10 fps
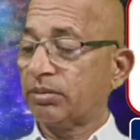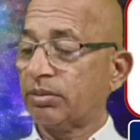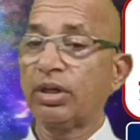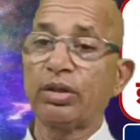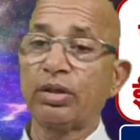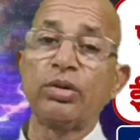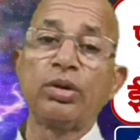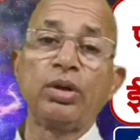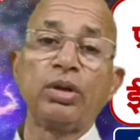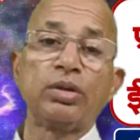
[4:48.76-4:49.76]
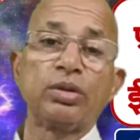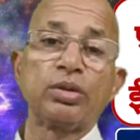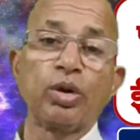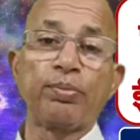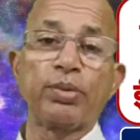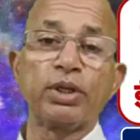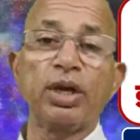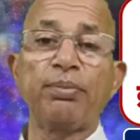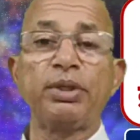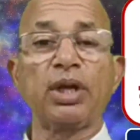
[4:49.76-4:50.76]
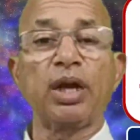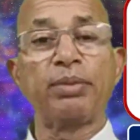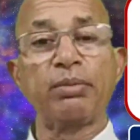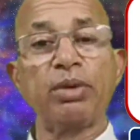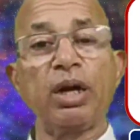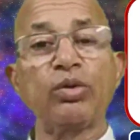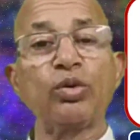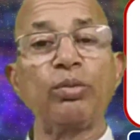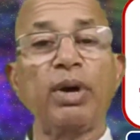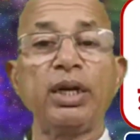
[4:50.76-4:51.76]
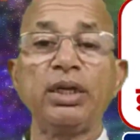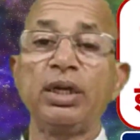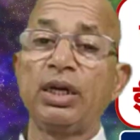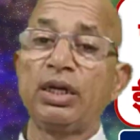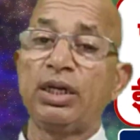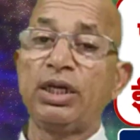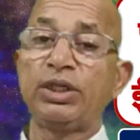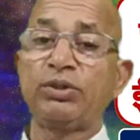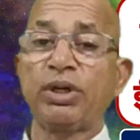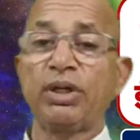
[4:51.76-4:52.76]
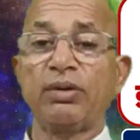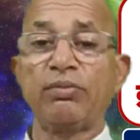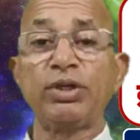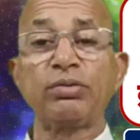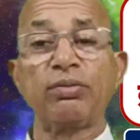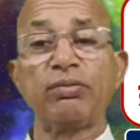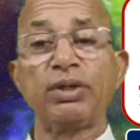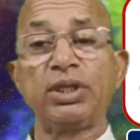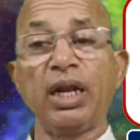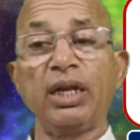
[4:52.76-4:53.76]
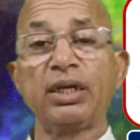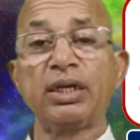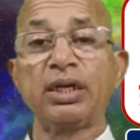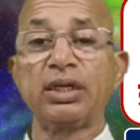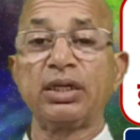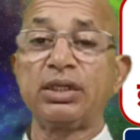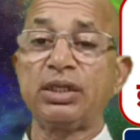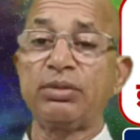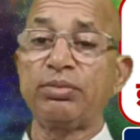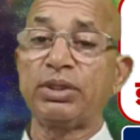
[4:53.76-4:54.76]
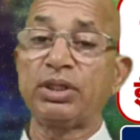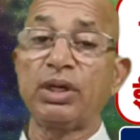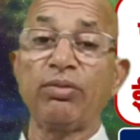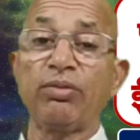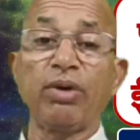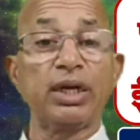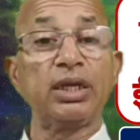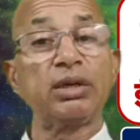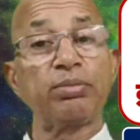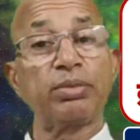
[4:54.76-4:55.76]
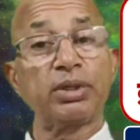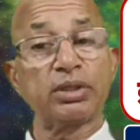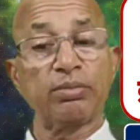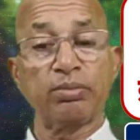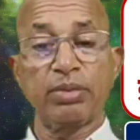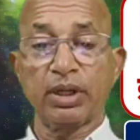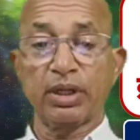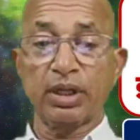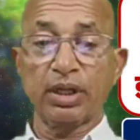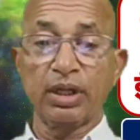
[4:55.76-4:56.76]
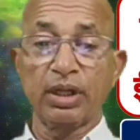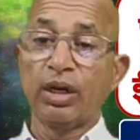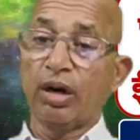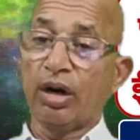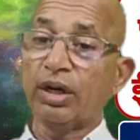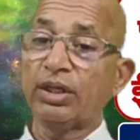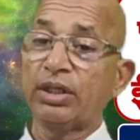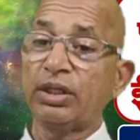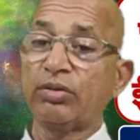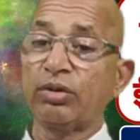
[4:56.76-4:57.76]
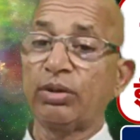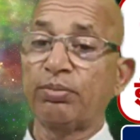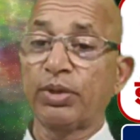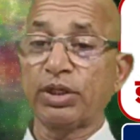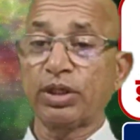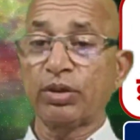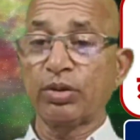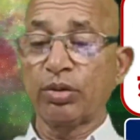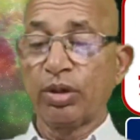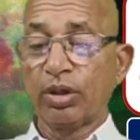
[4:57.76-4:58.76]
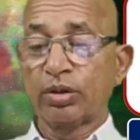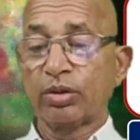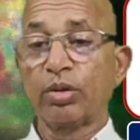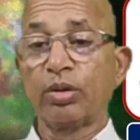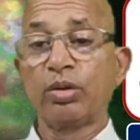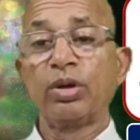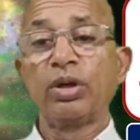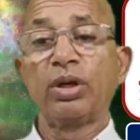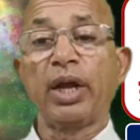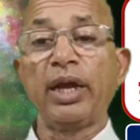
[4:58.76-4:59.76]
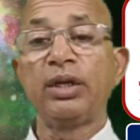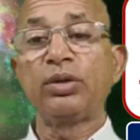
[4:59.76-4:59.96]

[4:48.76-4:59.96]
हो तो प्रजापिता ब्रह्मा कुमारी ईश्वरीय विश्वविद्यालय के किसी भी सेवा केंद्र पर संपर्क करें और यदि कोई प्रश्न हो तो नाइन टू